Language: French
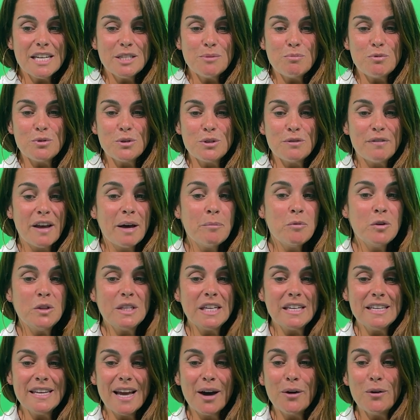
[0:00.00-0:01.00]
h plus
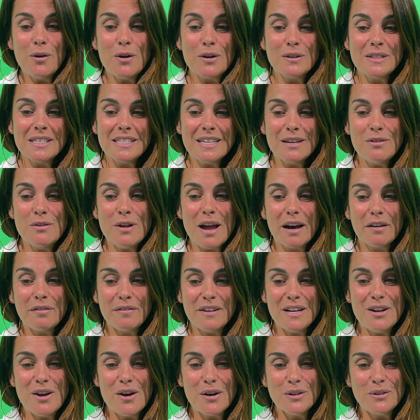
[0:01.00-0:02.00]
fermeté Yarulon Cellular
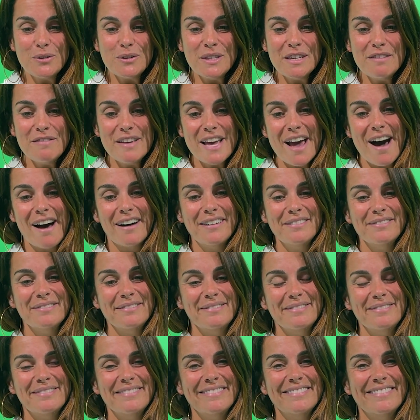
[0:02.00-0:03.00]
Filler de Nivea.
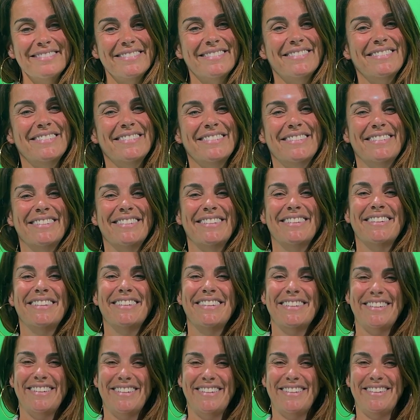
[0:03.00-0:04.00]
C'est un métier où on
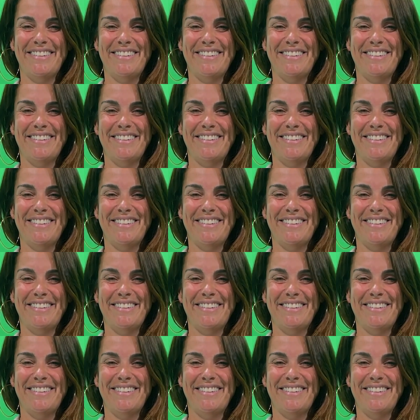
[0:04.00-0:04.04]
fait